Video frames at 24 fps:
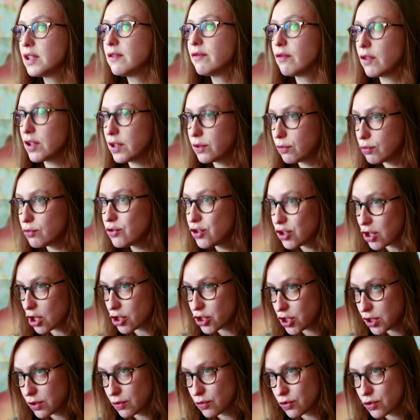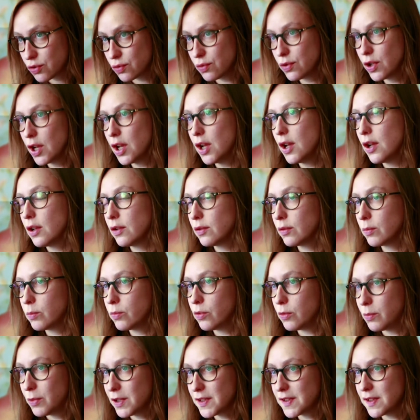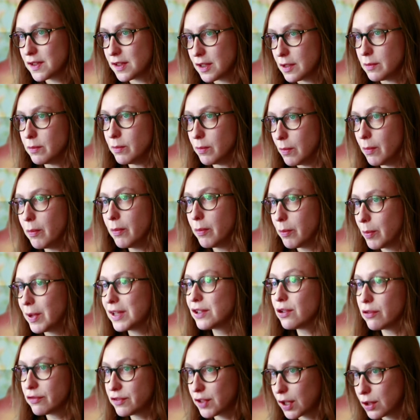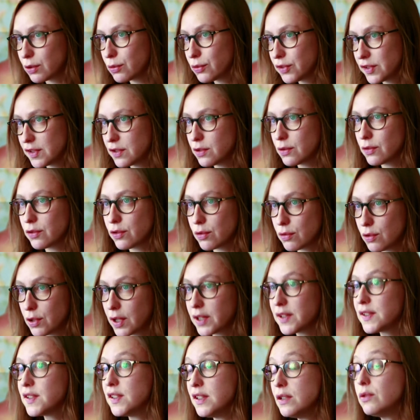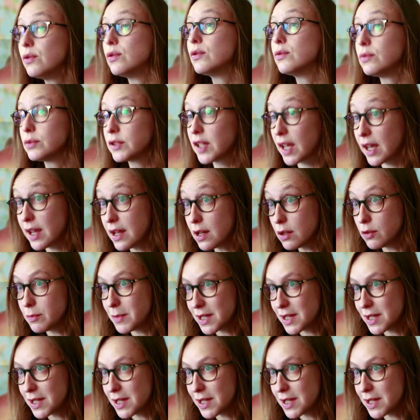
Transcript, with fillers: qui vont être toutes chargées d'enjeux. Donc pour moi, c'était pas tant faire une concession sur le récit qu'au contraire le